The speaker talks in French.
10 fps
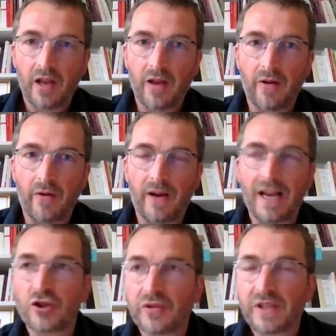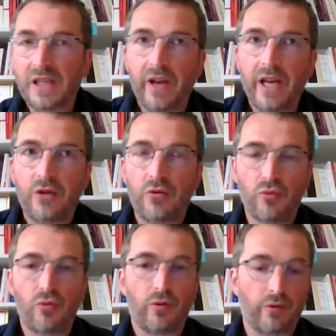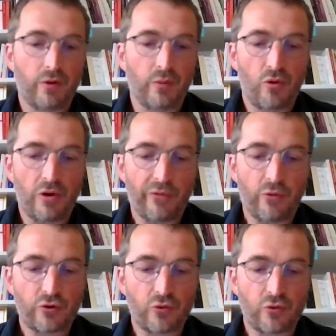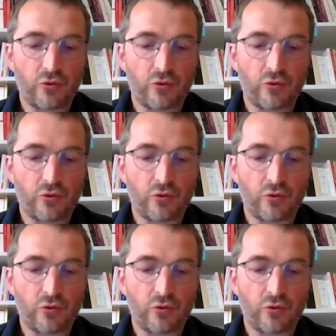l'agence Libre et Lecture Bourgogne-Franche-Comté,